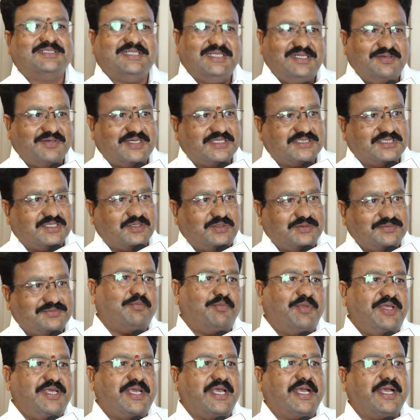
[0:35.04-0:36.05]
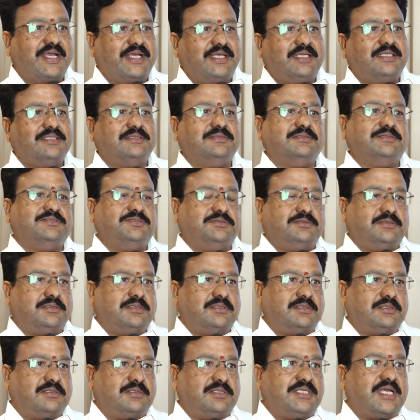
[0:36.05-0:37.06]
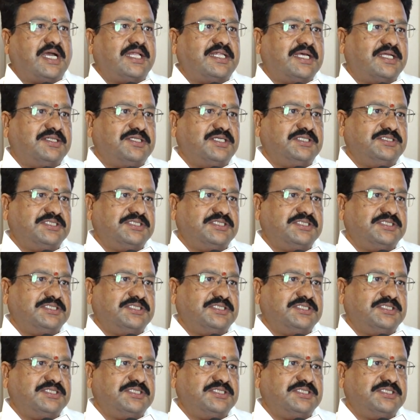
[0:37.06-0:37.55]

శ్రీనివాస్ గౌడ్ బిఏఐ యాదాద్రి